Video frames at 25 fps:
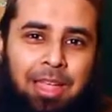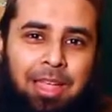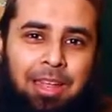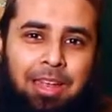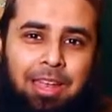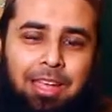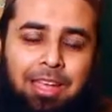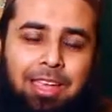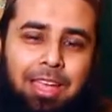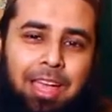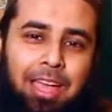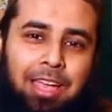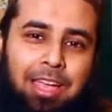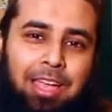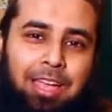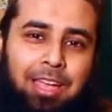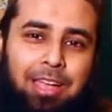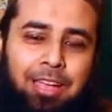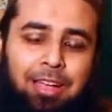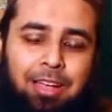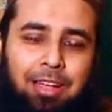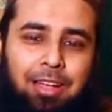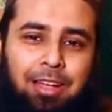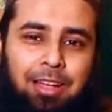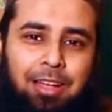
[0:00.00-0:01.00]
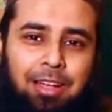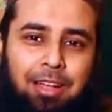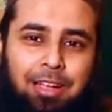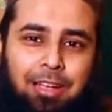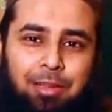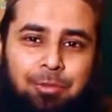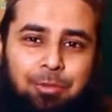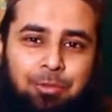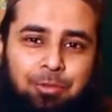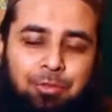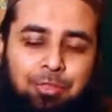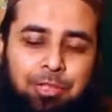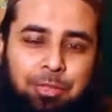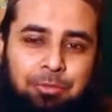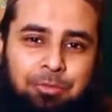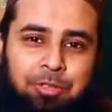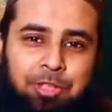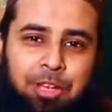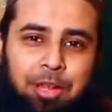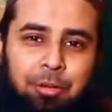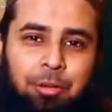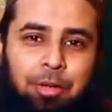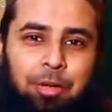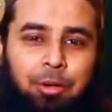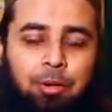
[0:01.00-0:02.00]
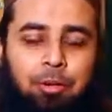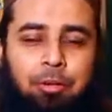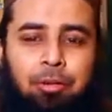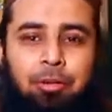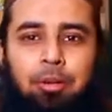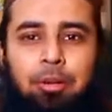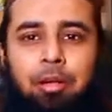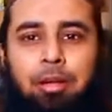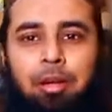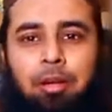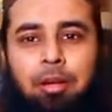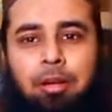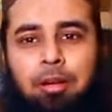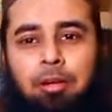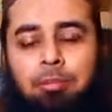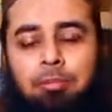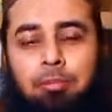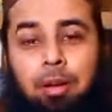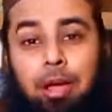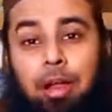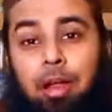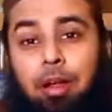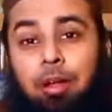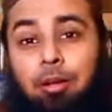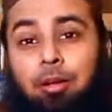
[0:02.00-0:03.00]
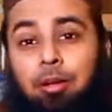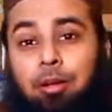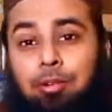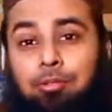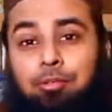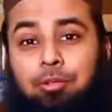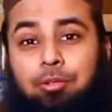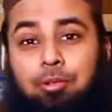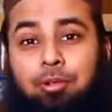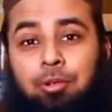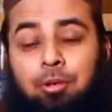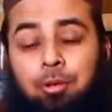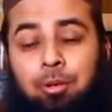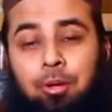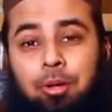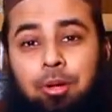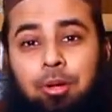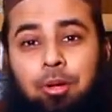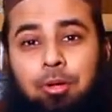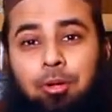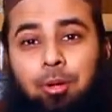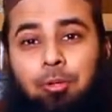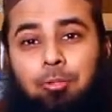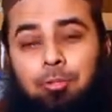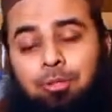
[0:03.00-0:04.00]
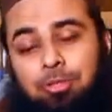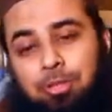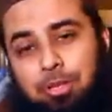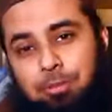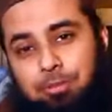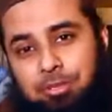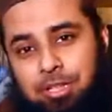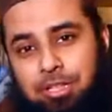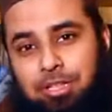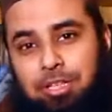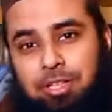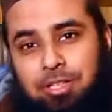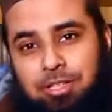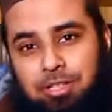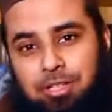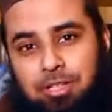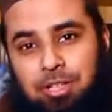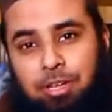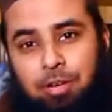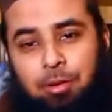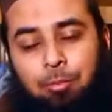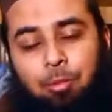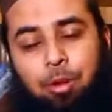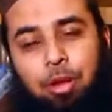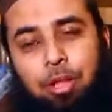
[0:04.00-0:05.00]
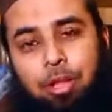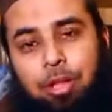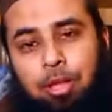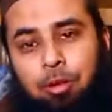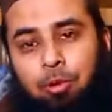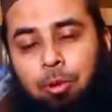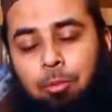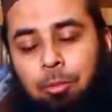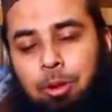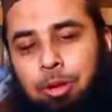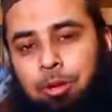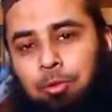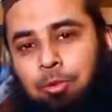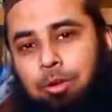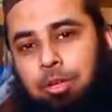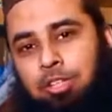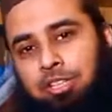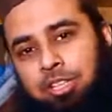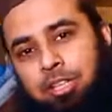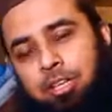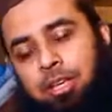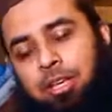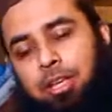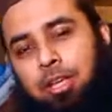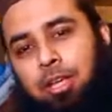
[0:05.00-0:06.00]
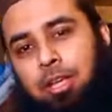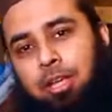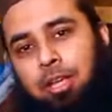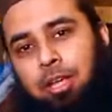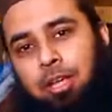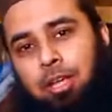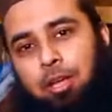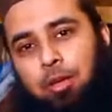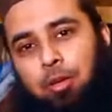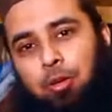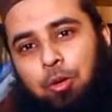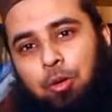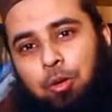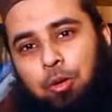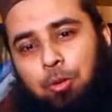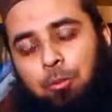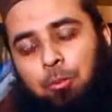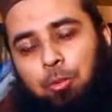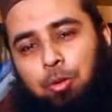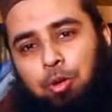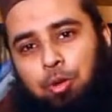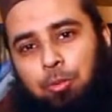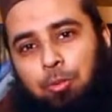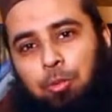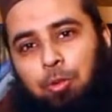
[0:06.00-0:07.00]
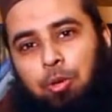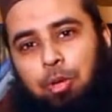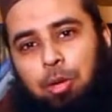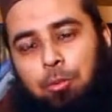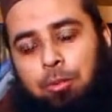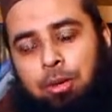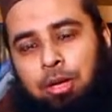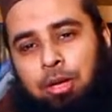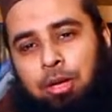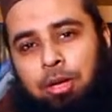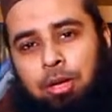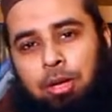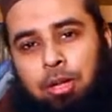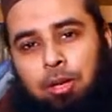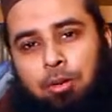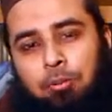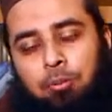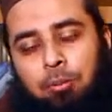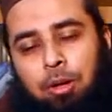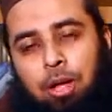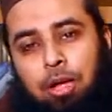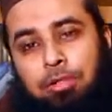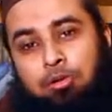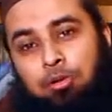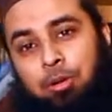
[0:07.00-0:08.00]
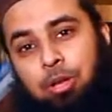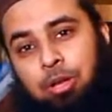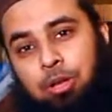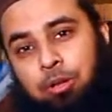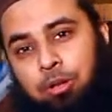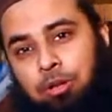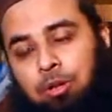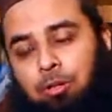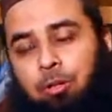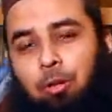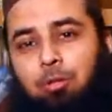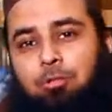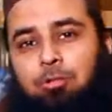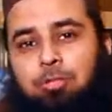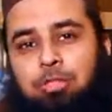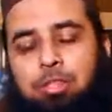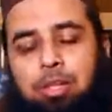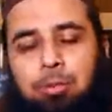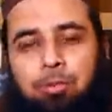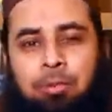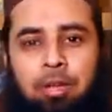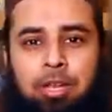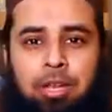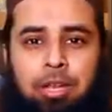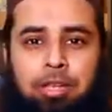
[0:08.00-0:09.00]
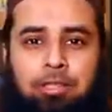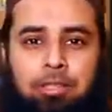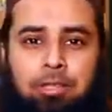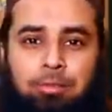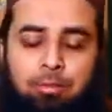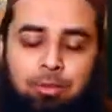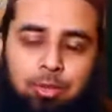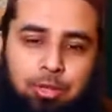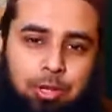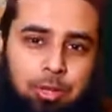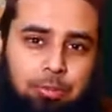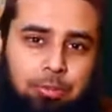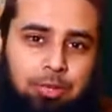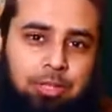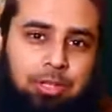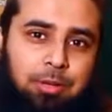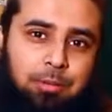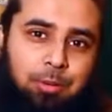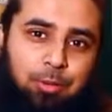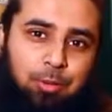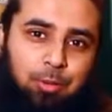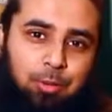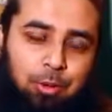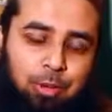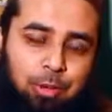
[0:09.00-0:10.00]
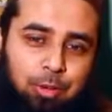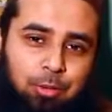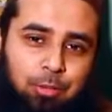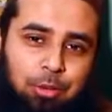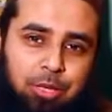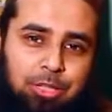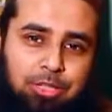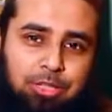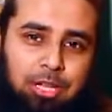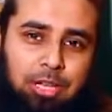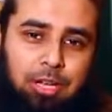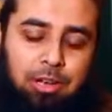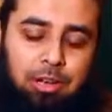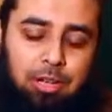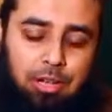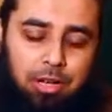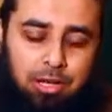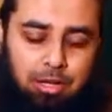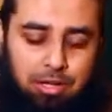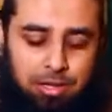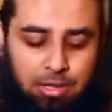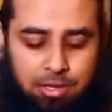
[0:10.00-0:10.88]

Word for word: নাকি আগে মুসলিম ছিলাম এখন ভাইরাল হওয়ার জন্য ন মুসলিম সেজেছি এরকম অনেকেই কমেন্ট করেছে তো প্রথমত আমি আসলেই ন মুসলিম কিনা সে বিষয়টা আপনার সামনে তুলে ধরবো ইনশাল্লাহ